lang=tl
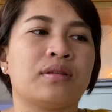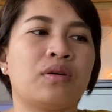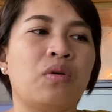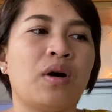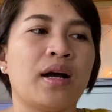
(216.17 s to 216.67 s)

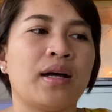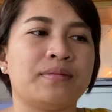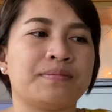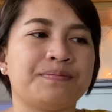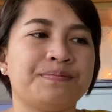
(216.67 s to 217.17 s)

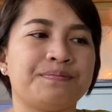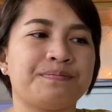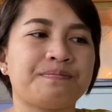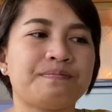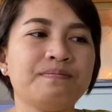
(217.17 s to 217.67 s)
kuan
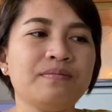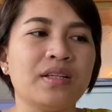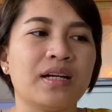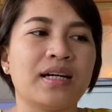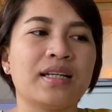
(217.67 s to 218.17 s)

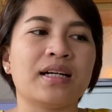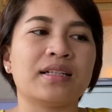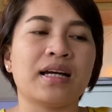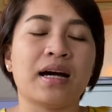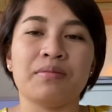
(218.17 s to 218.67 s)

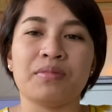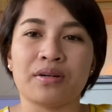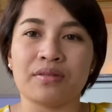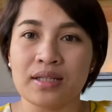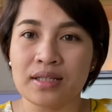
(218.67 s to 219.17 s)
kanang na ay
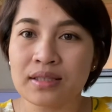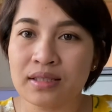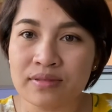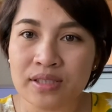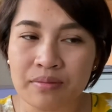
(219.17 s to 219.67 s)
mga
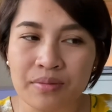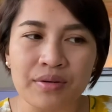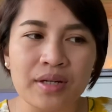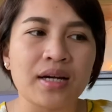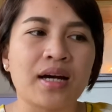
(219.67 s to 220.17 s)
relatives sa
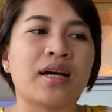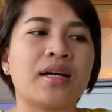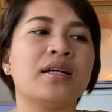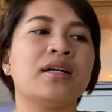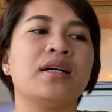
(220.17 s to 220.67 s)

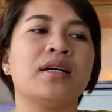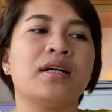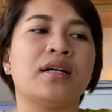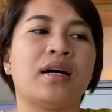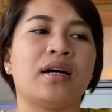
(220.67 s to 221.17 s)
Amerika,
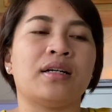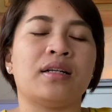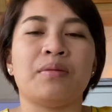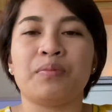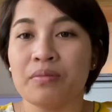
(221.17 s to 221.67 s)
uh, ah,
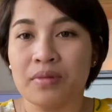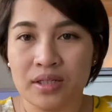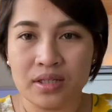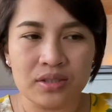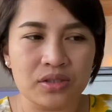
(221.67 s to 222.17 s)
na apoy
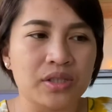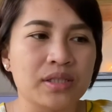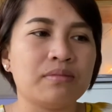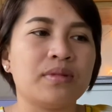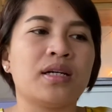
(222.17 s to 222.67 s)
medical
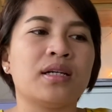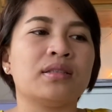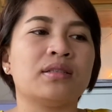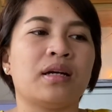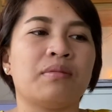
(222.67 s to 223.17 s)
treatment,
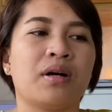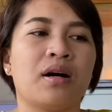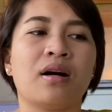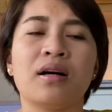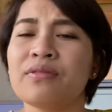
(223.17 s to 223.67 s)
na mga
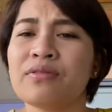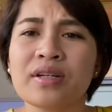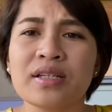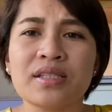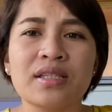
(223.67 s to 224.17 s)

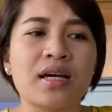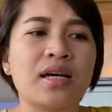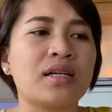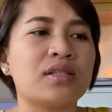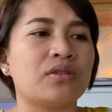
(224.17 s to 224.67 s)

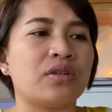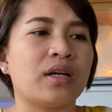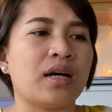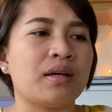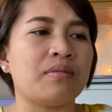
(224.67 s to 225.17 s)
conferences, or
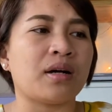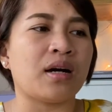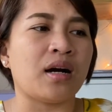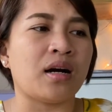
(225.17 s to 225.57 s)
na ay mga